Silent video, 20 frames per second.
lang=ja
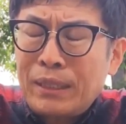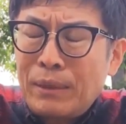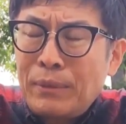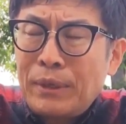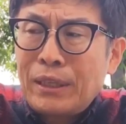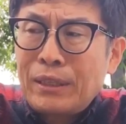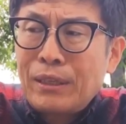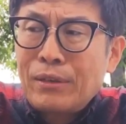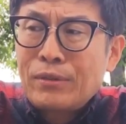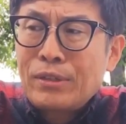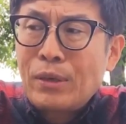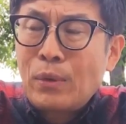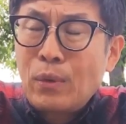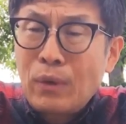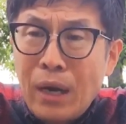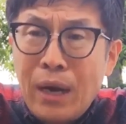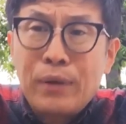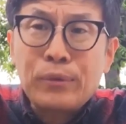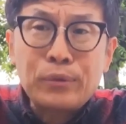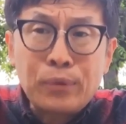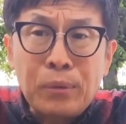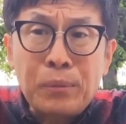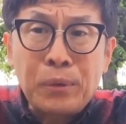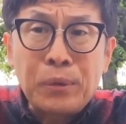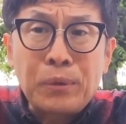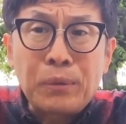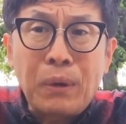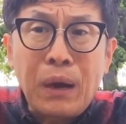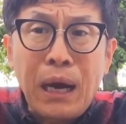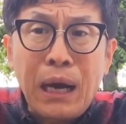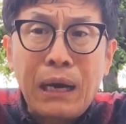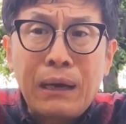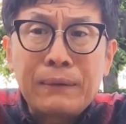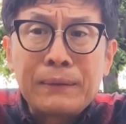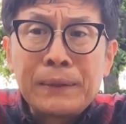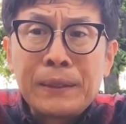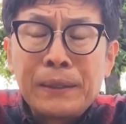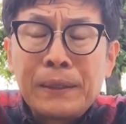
まだたくさんおられると思うわ。